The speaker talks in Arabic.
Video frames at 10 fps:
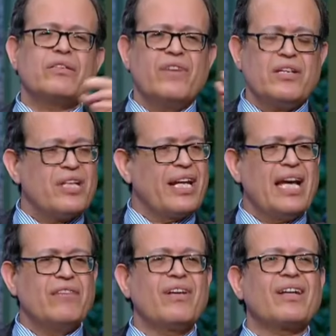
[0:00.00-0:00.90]
فيها
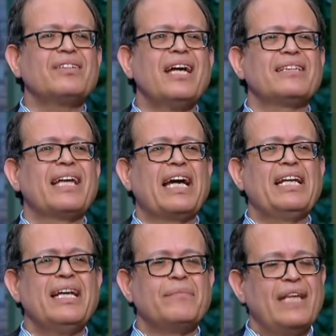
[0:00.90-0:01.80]
الشركات فالقطع آه.
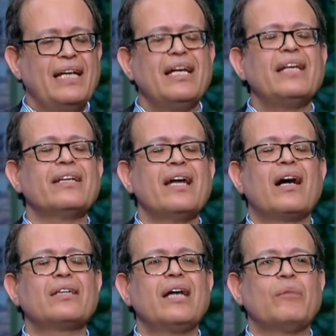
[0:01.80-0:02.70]
الداخليه بتاعتها لانها
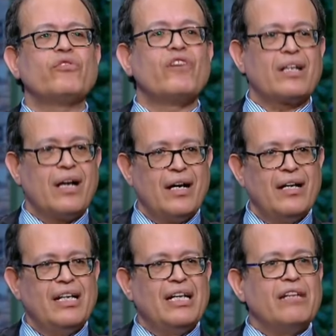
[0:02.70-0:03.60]
قطع مفرغه
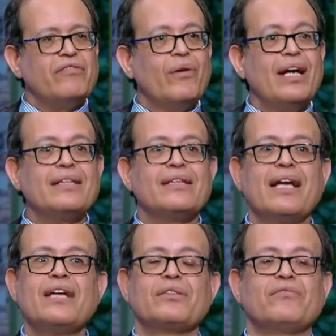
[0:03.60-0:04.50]
فوارد ان
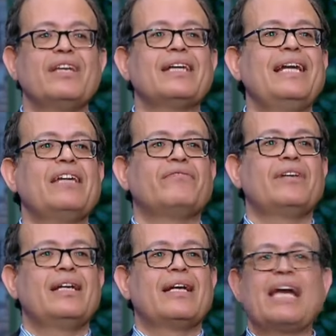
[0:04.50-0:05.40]
يحصل فيها تلف
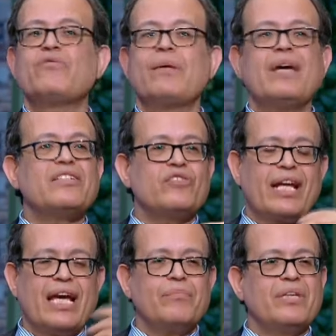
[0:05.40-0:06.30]
كانوا زمان
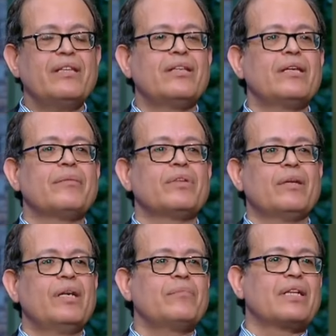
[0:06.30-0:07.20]
الشركات بتدي
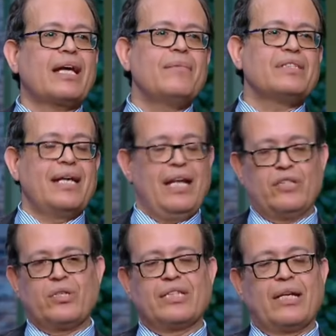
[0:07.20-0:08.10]
ضمان من خمسة إلى
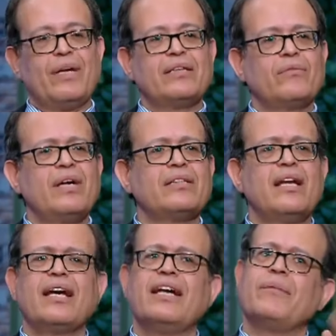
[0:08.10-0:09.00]
10 سنوات دلوقتي قال
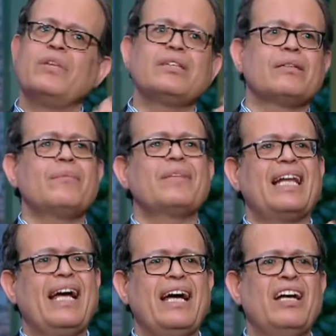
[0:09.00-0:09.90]
لك احنا بندي ضمان مدى
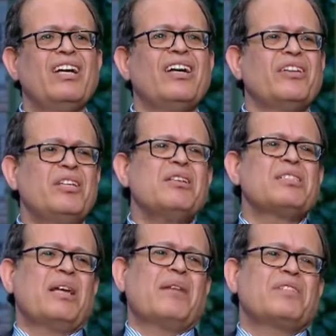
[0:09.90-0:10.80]
الحياة أيوة. دي
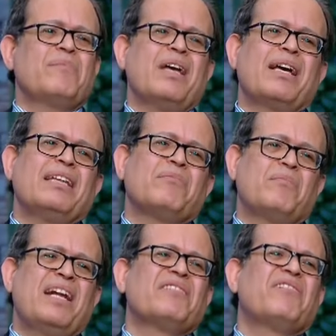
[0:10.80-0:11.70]
زي أنا بسميها كده
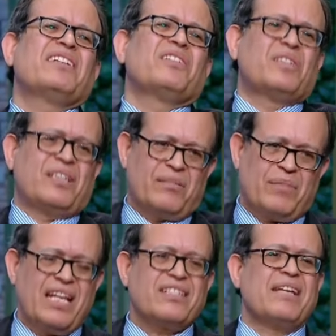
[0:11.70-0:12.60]
بالبلدي فردة صدر
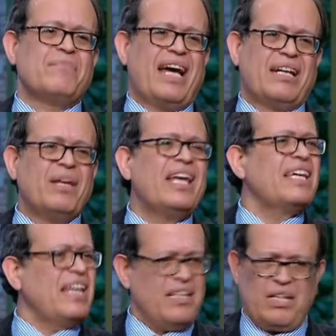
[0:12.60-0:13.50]
ملهاش أي أيوة. معنى ما هي
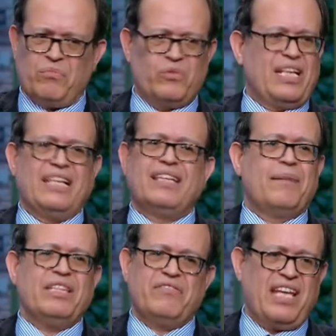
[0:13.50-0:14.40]
كده كده هتبوظ يعني أنت
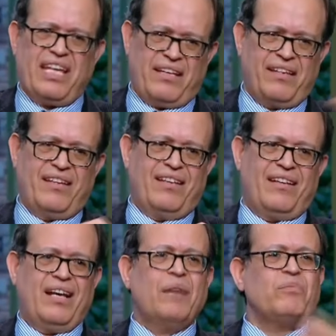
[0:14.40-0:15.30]
عملت فيها إيه؟
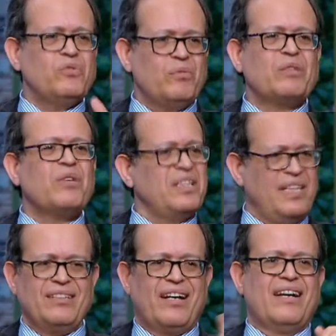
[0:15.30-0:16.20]
هتبوظ برضه هتحتاج
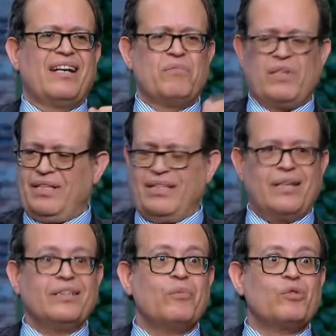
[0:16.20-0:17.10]
تغيرها
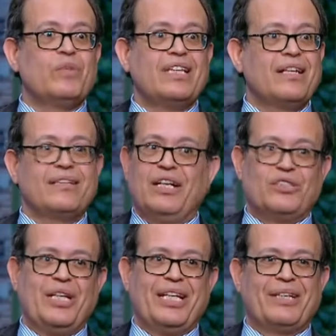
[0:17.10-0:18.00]
قطع المصمات
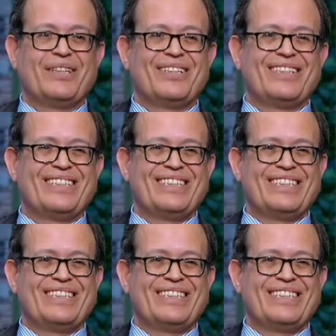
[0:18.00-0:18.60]
هيحصل لها إيه؟ أكيد